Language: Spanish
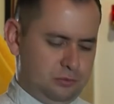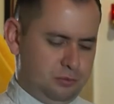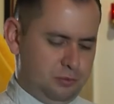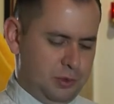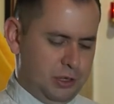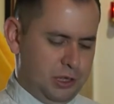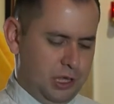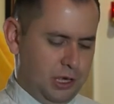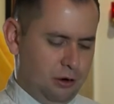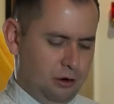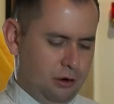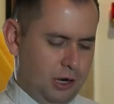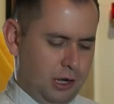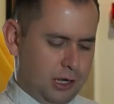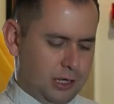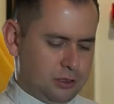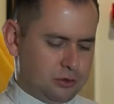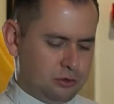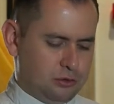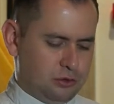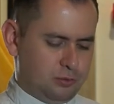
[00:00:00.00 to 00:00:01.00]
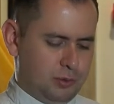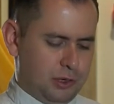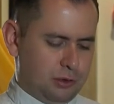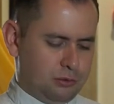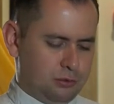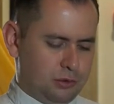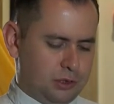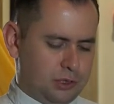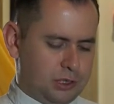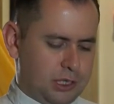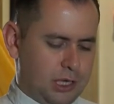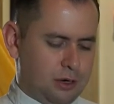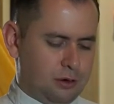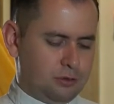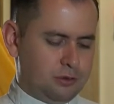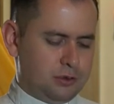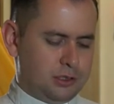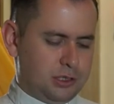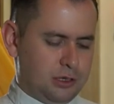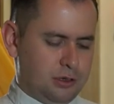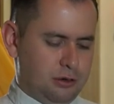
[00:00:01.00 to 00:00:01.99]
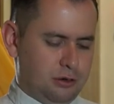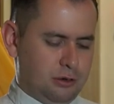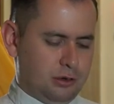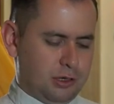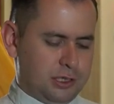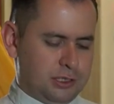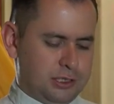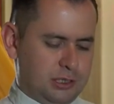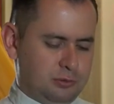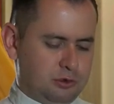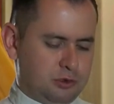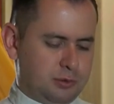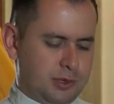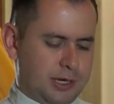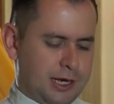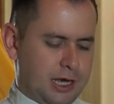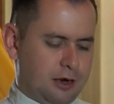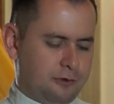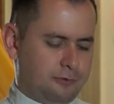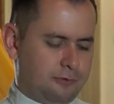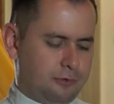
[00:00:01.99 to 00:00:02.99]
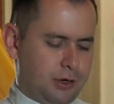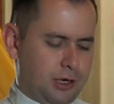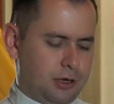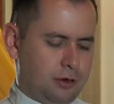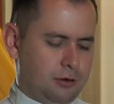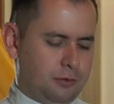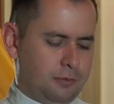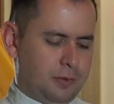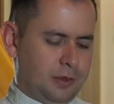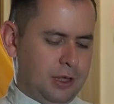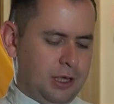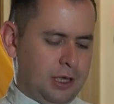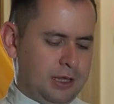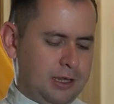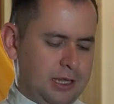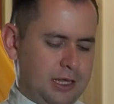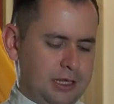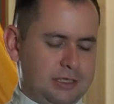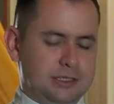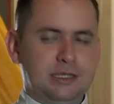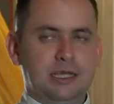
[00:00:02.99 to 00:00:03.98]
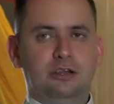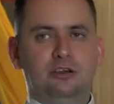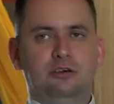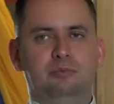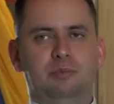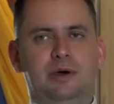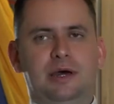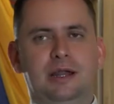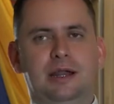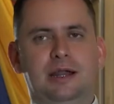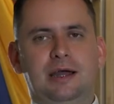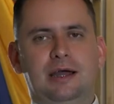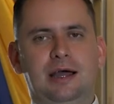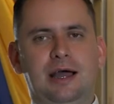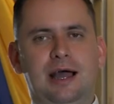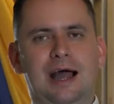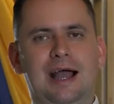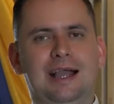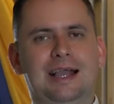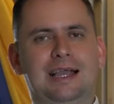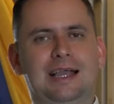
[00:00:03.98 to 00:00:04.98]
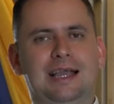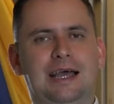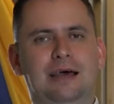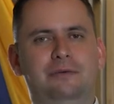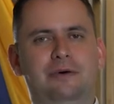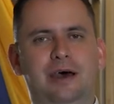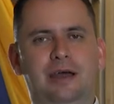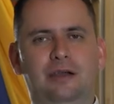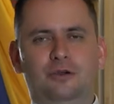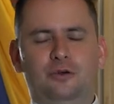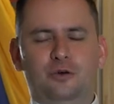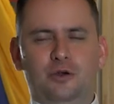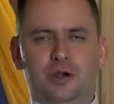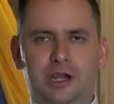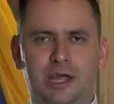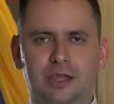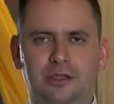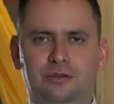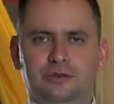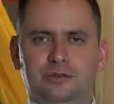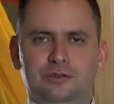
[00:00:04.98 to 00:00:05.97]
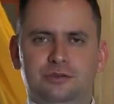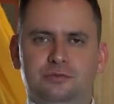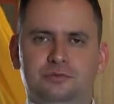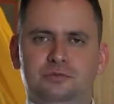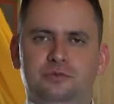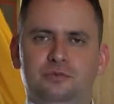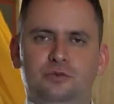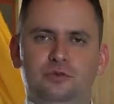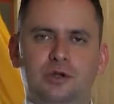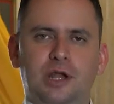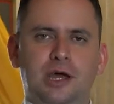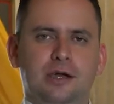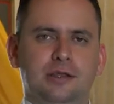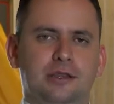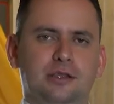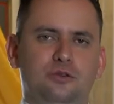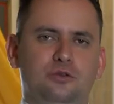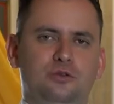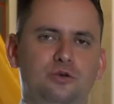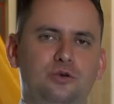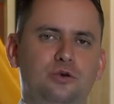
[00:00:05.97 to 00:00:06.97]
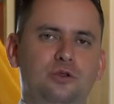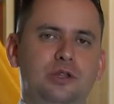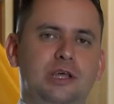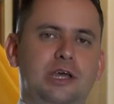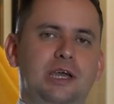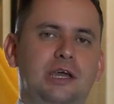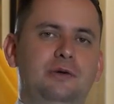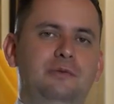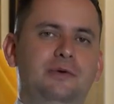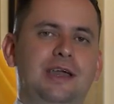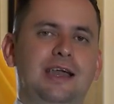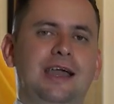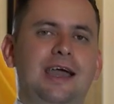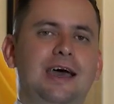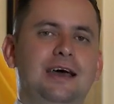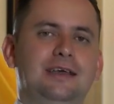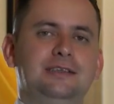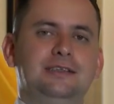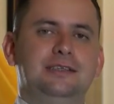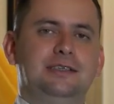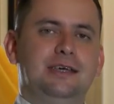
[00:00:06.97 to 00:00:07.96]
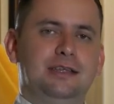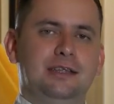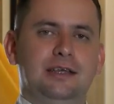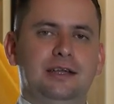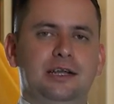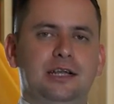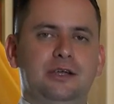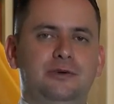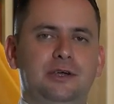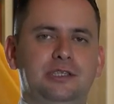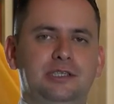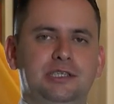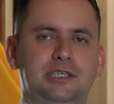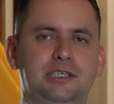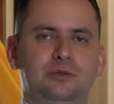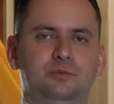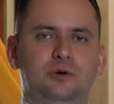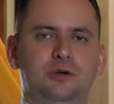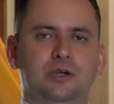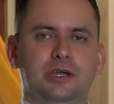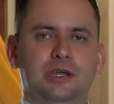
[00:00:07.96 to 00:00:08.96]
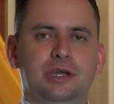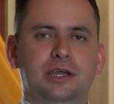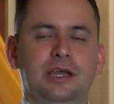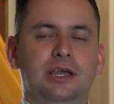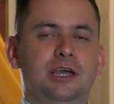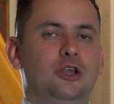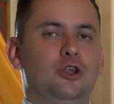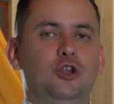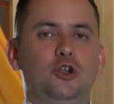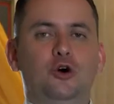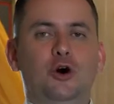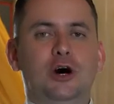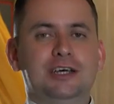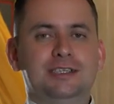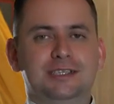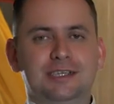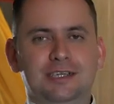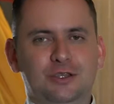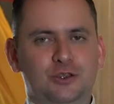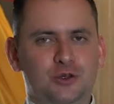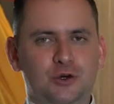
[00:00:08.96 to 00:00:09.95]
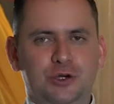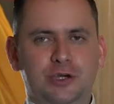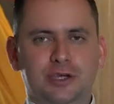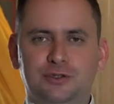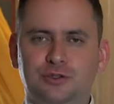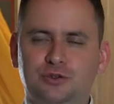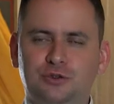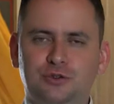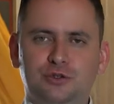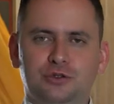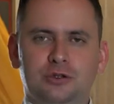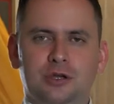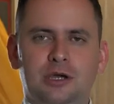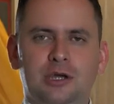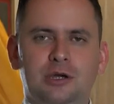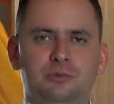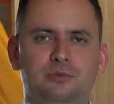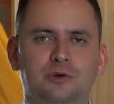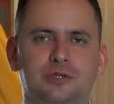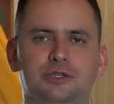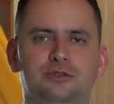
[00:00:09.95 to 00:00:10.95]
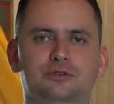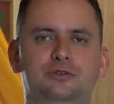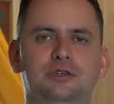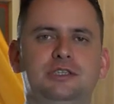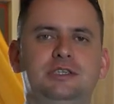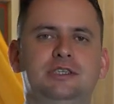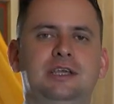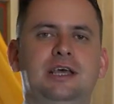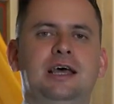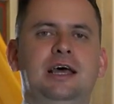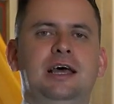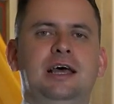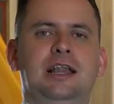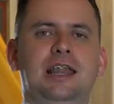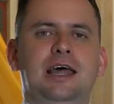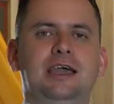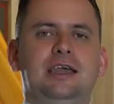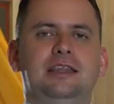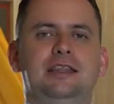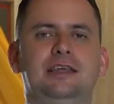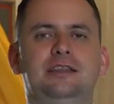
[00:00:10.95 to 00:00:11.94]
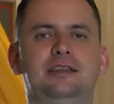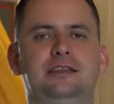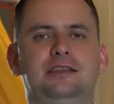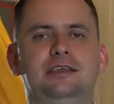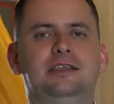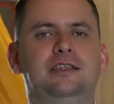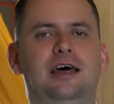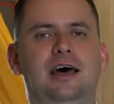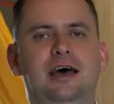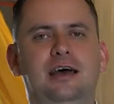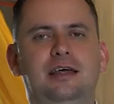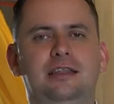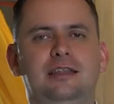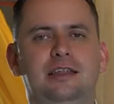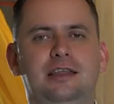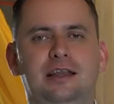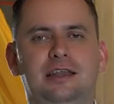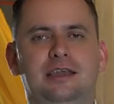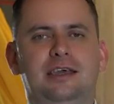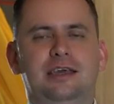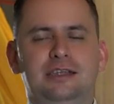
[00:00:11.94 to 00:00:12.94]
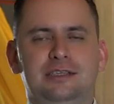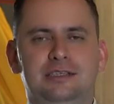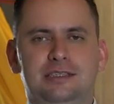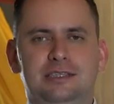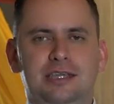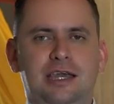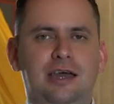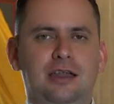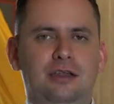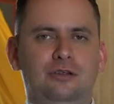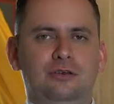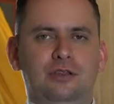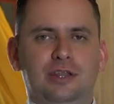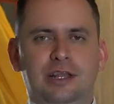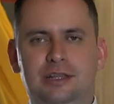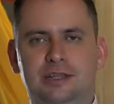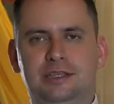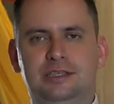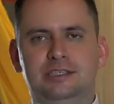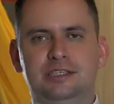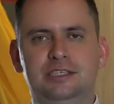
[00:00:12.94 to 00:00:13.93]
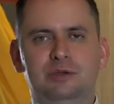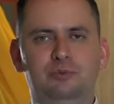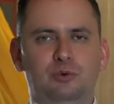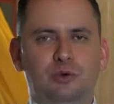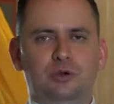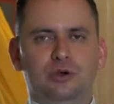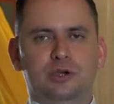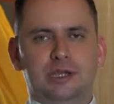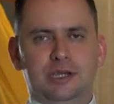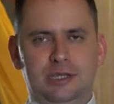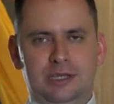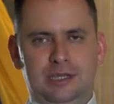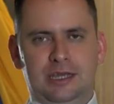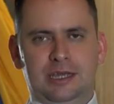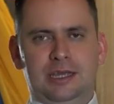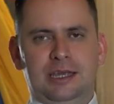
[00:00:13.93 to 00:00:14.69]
pidieron a Jesús, preguntaron, Señor, hacemos bajar fuego del cielo para acabar con ellos. Una actitud de venganza, de revanchismo que no aceptó Jesús, pues no es la identidad del cristiano, del discípulo que,